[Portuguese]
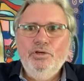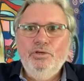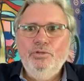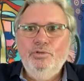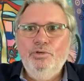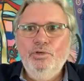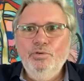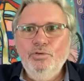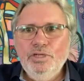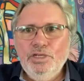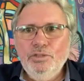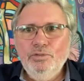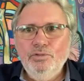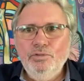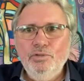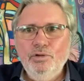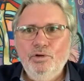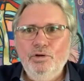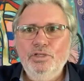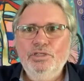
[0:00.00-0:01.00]
do Rio Grande do
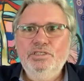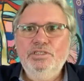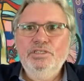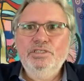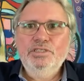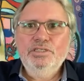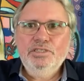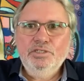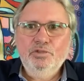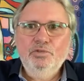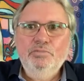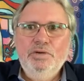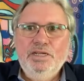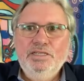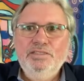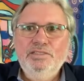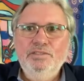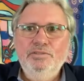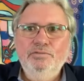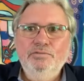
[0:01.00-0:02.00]
Norte e do Brasil.